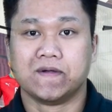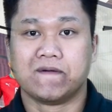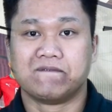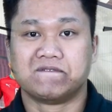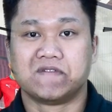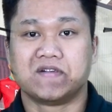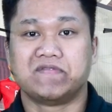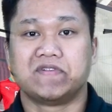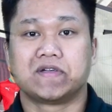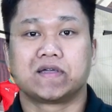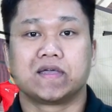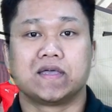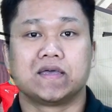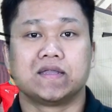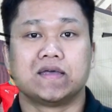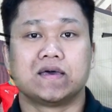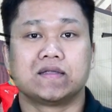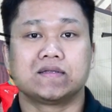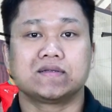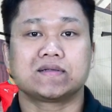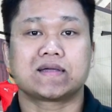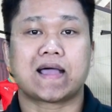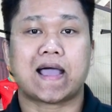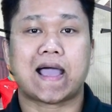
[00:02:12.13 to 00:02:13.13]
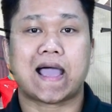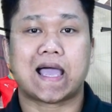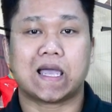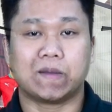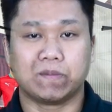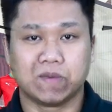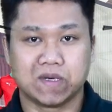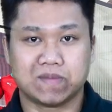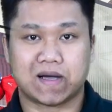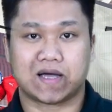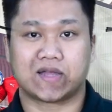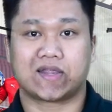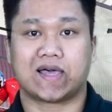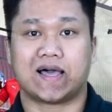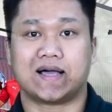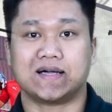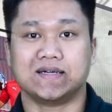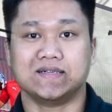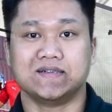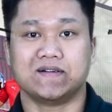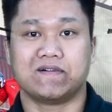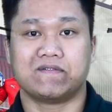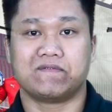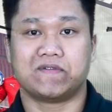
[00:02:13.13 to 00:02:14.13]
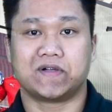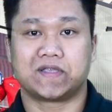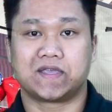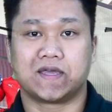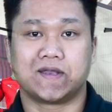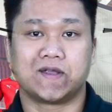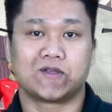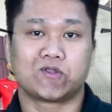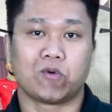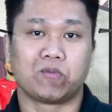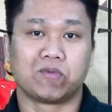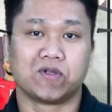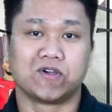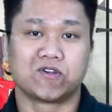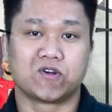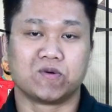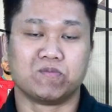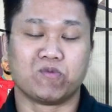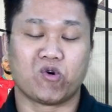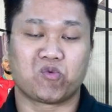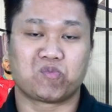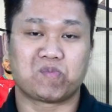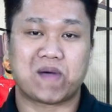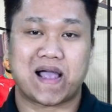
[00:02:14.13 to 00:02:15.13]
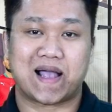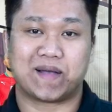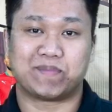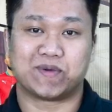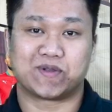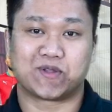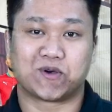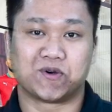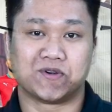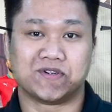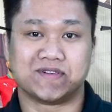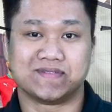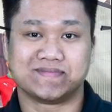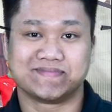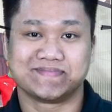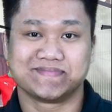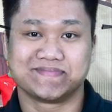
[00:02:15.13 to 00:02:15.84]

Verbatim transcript: với việc ghi đến 20 bàn thắng và chỉ để thủng lưới có một bàn mà thôi.